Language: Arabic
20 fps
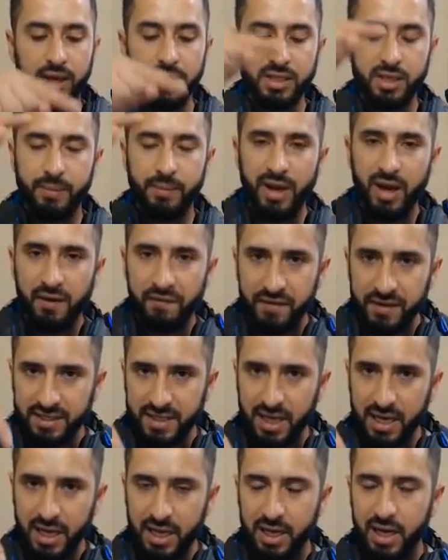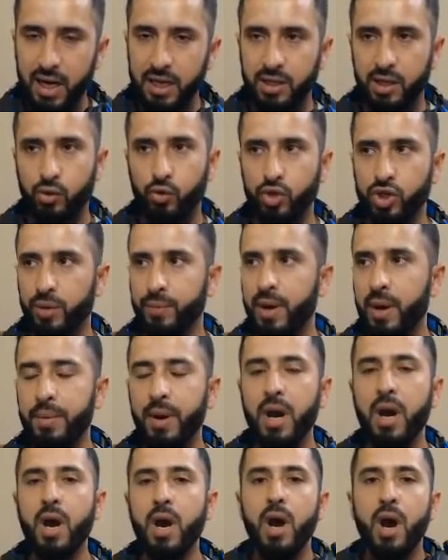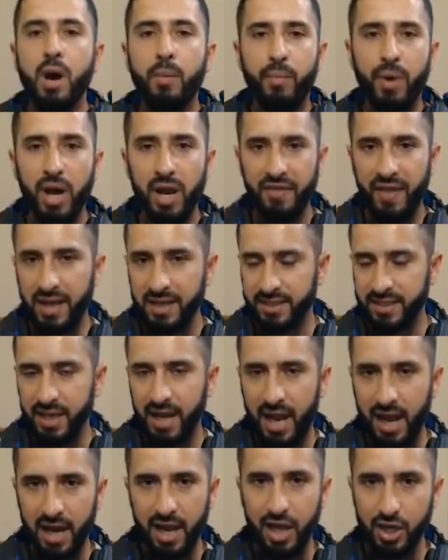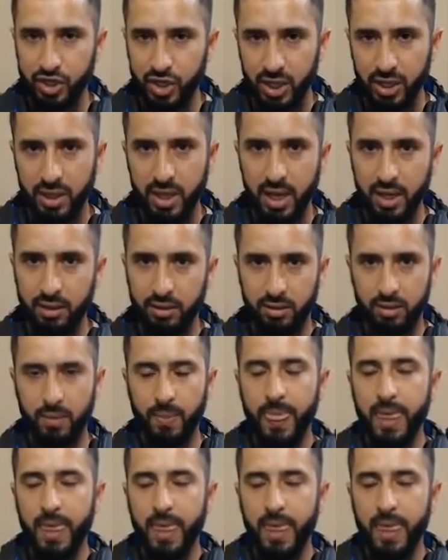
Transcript: اذا ما نفذت الاعلانات هدول شباب ما راح تحصل على شدات